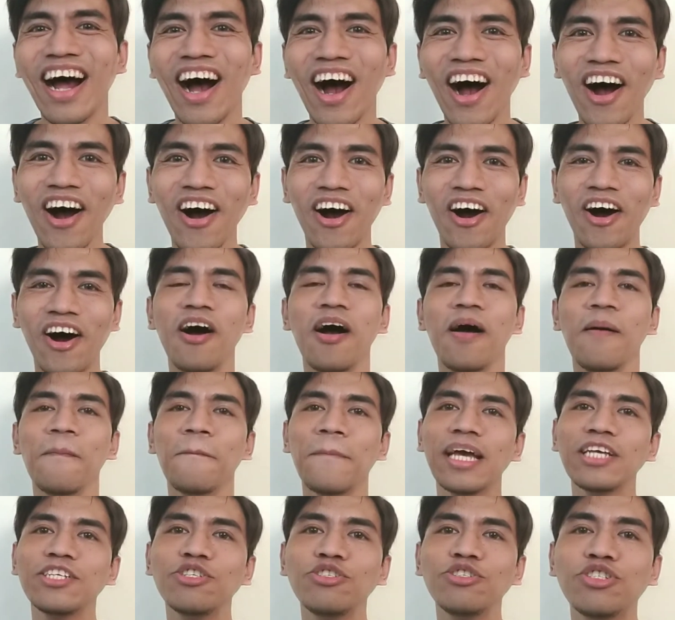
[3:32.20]
oh,
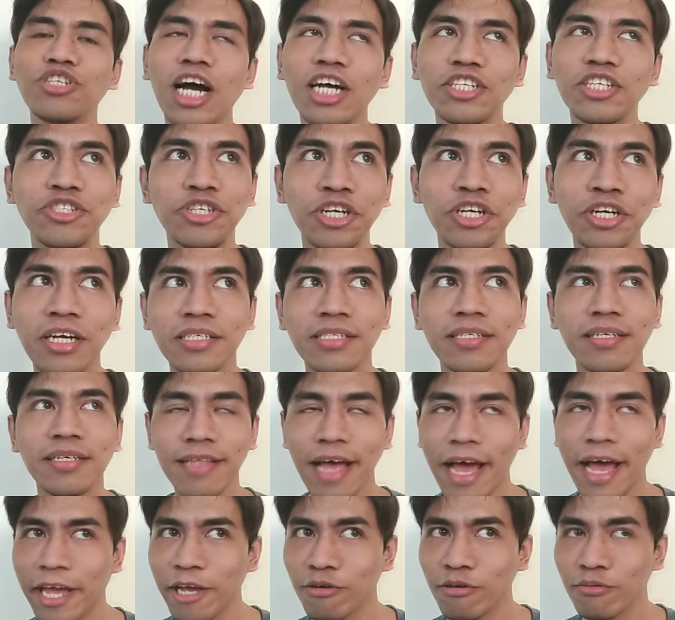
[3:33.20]
medyo judger kasi
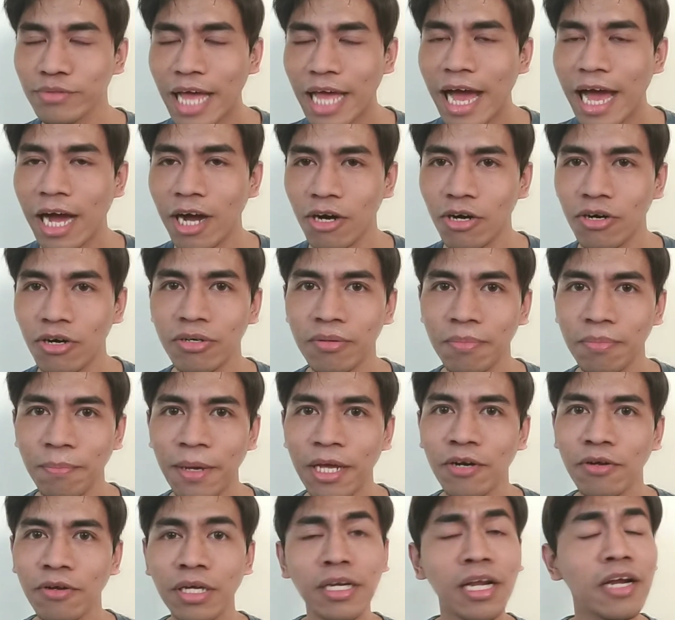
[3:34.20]
tayong tao,
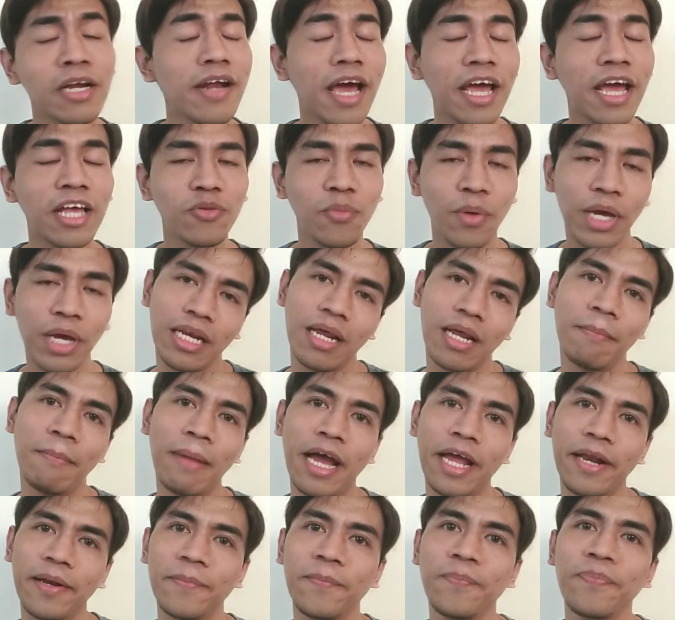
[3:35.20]
pero in a right way
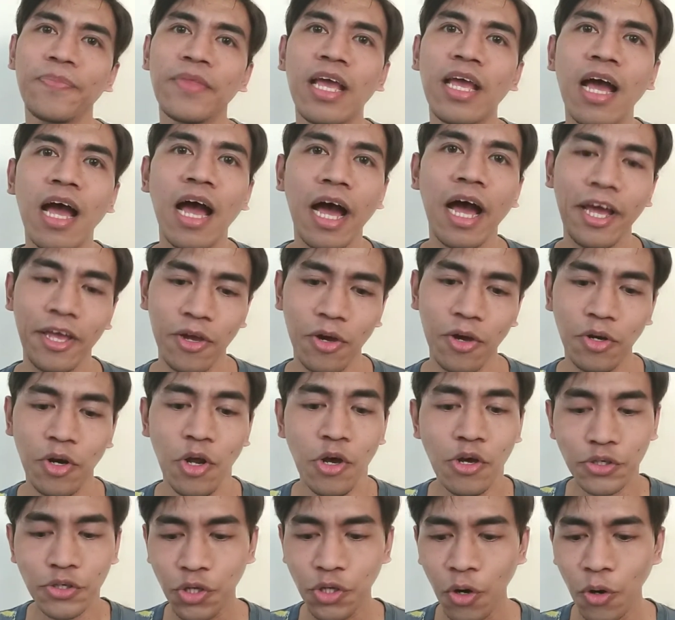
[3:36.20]
naman. Ayun.
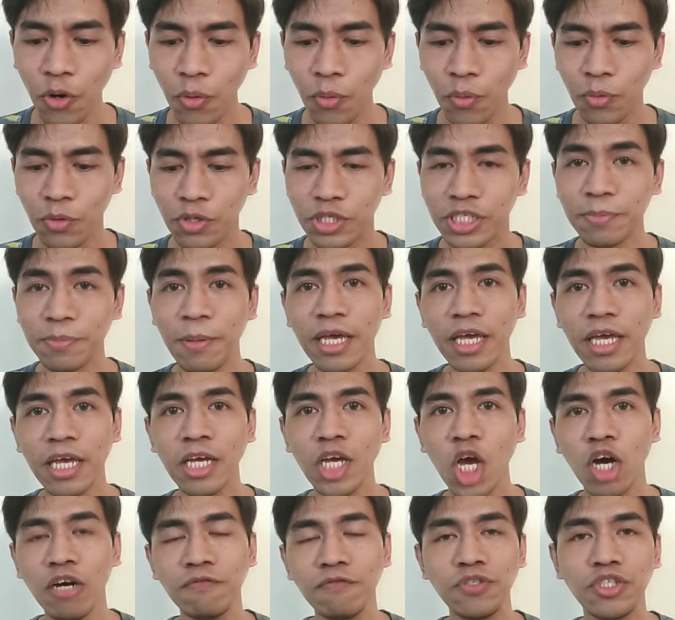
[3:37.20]
So,
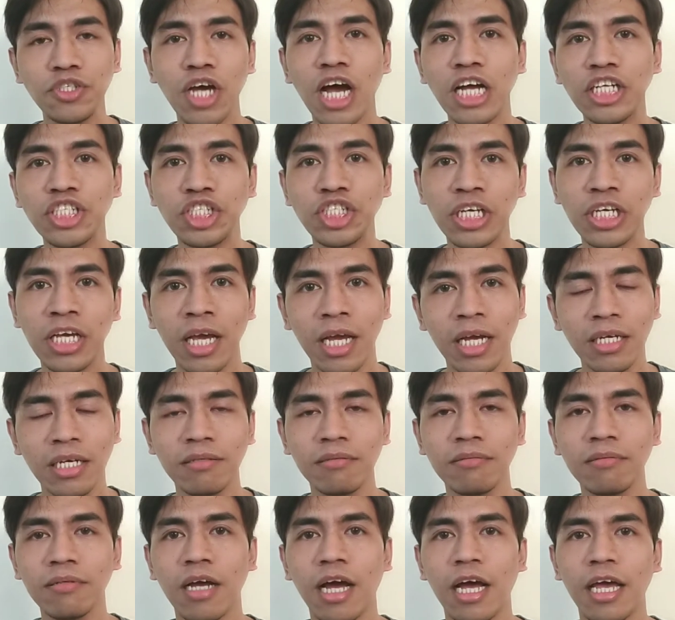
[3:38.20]
speaking of
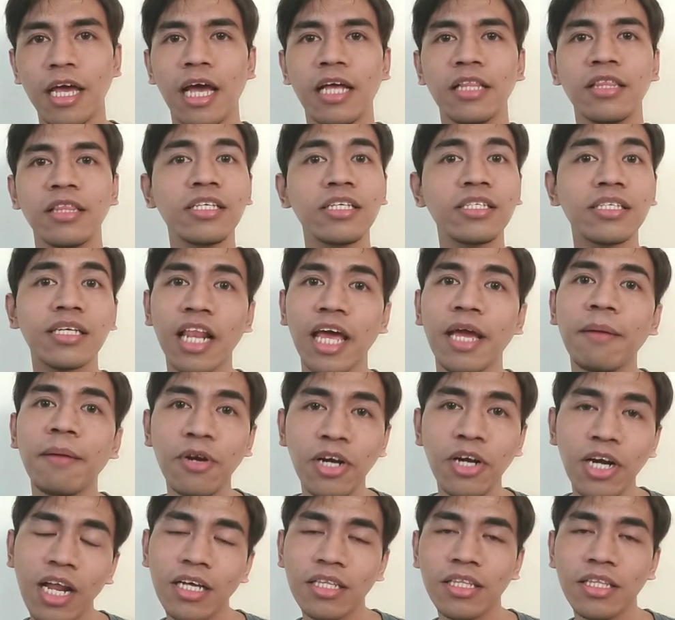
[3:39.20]
judging, ayan,
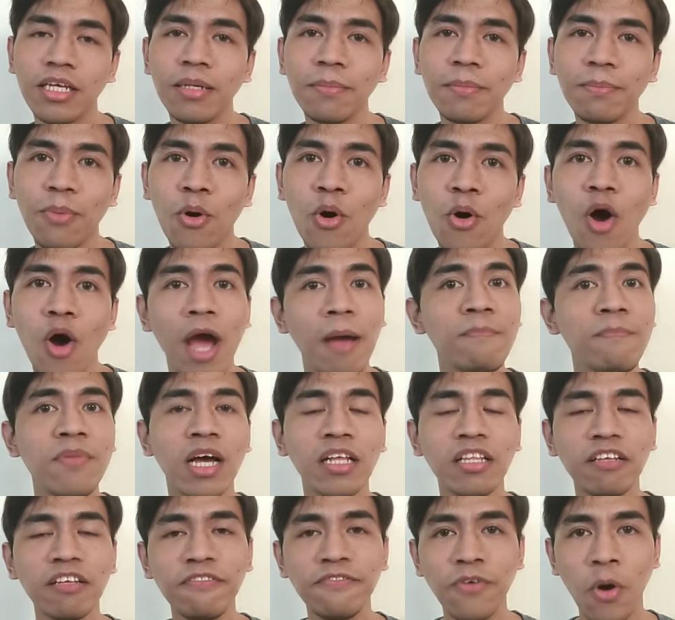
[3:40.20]
disclaimer lang din po, I'm
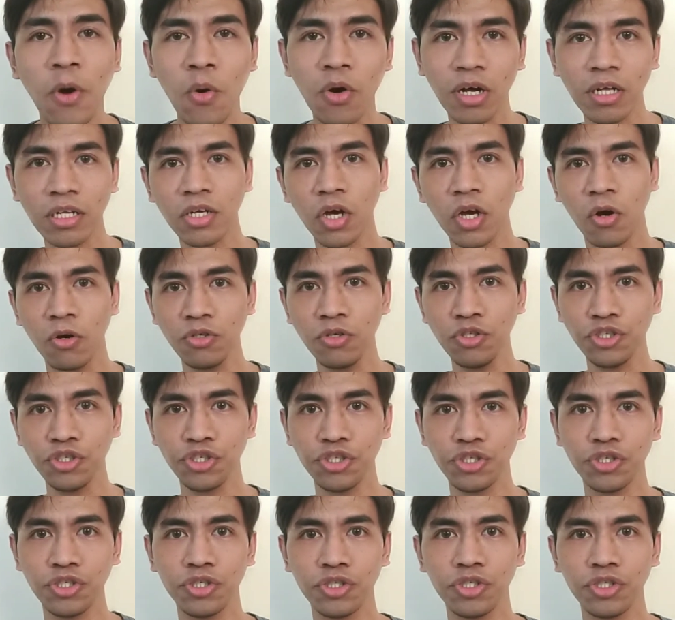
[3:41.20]
not a vocal
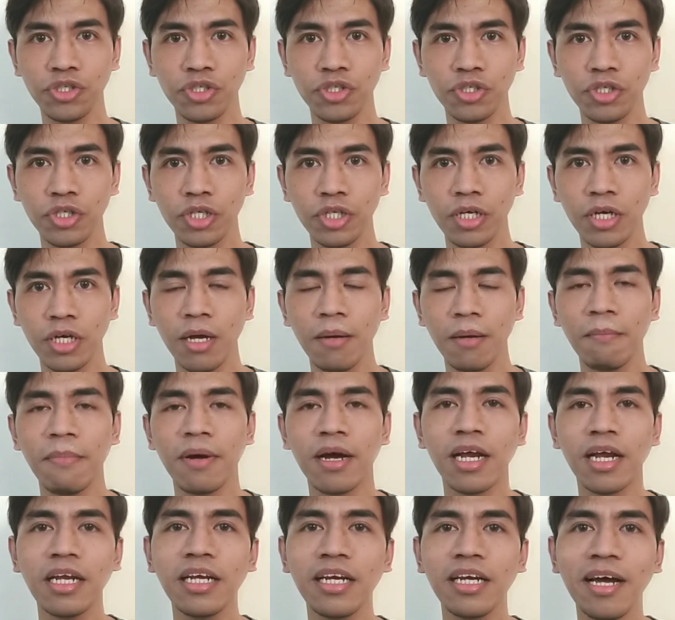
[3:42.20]
coach.
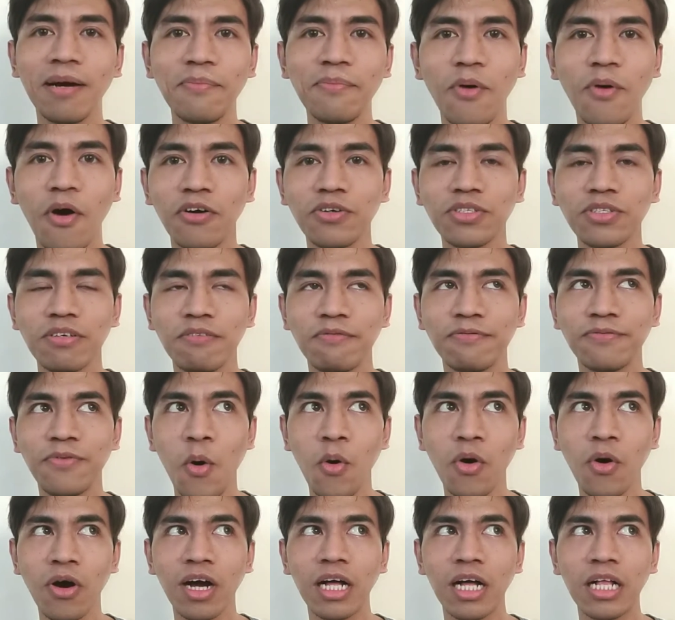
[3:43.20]
Magaling lang po ako sa
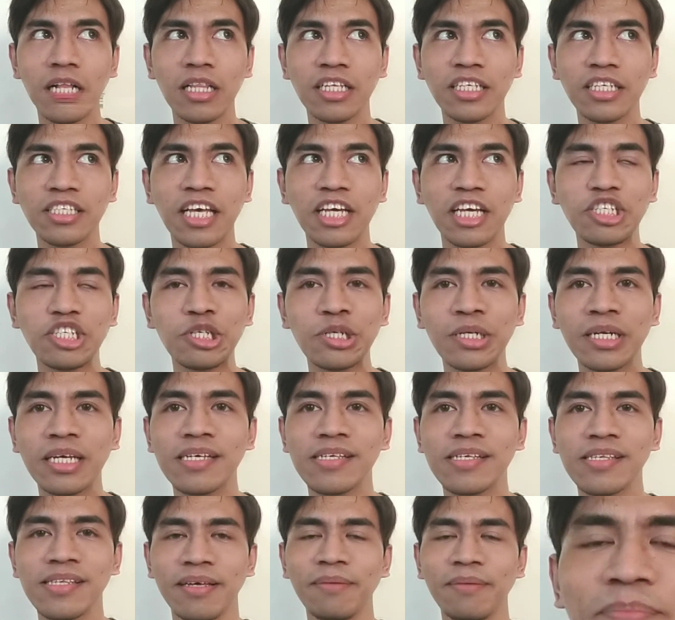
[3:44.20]
vocalizationism.